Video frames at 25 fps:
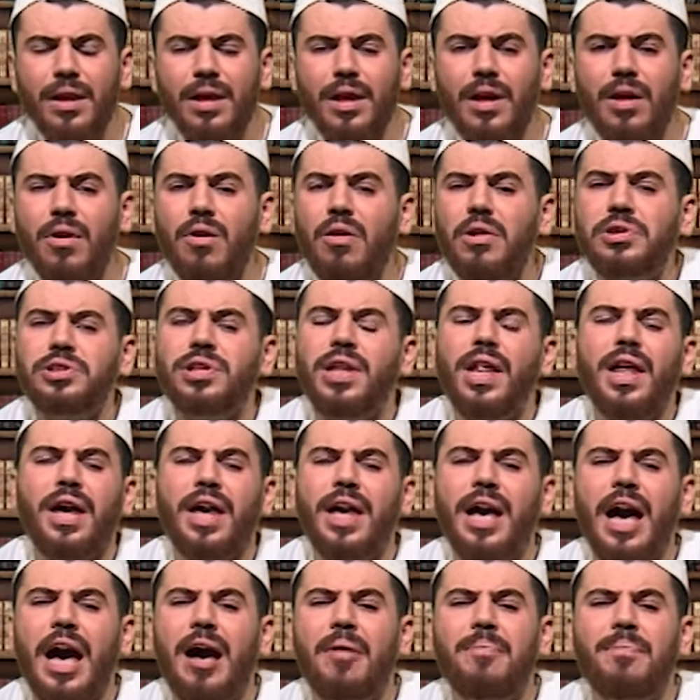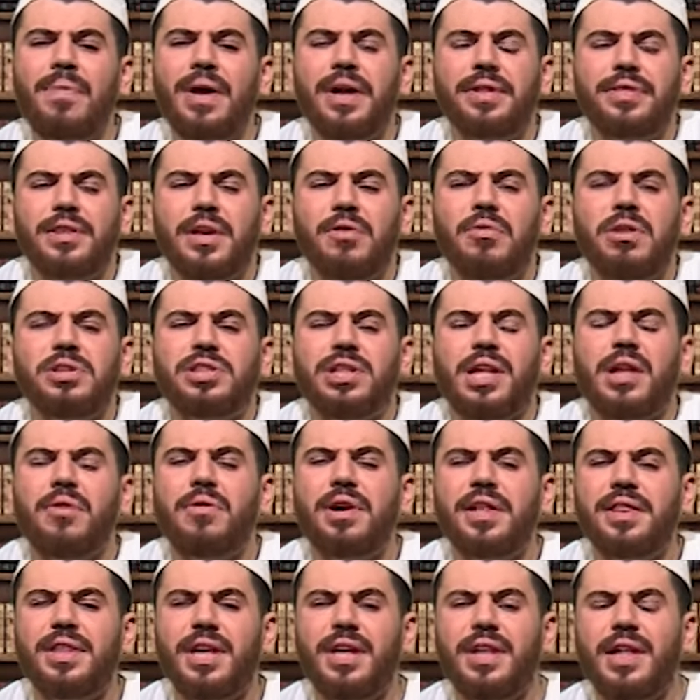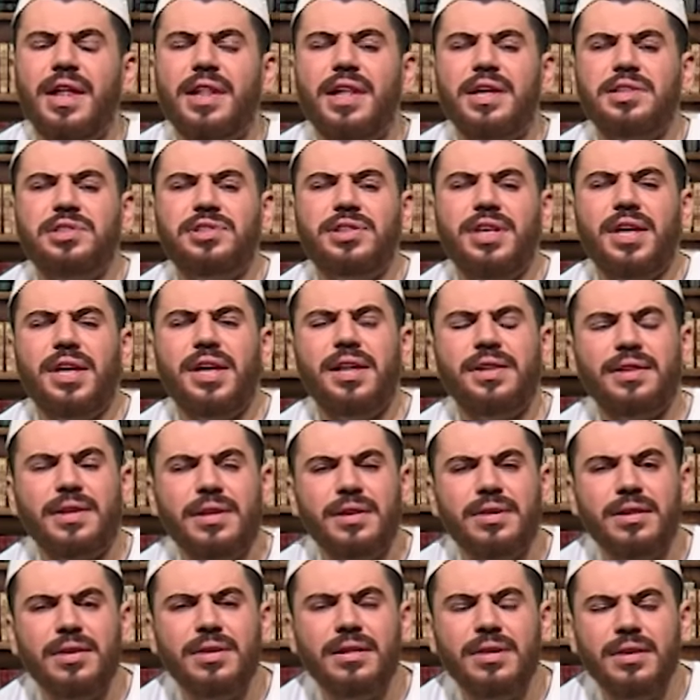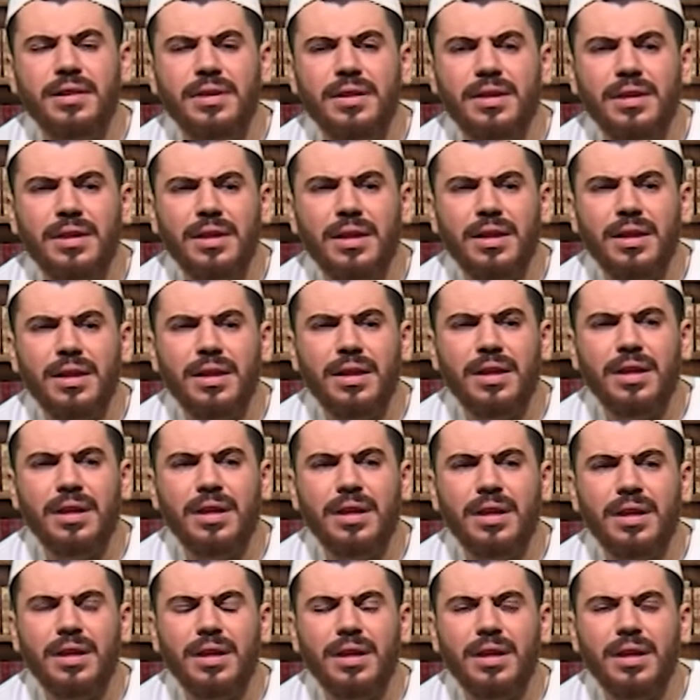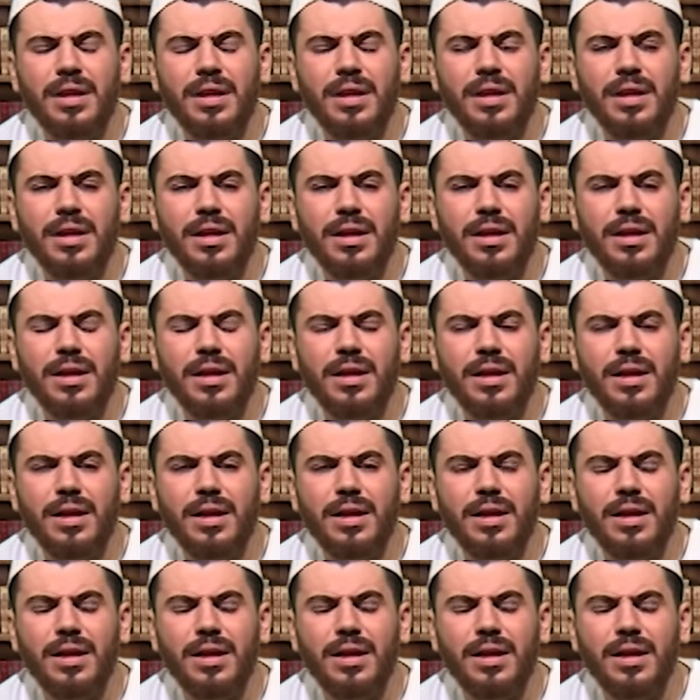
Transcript: ايوا واش راكي حباتي واش راهو يدير هذا السيد آه شوف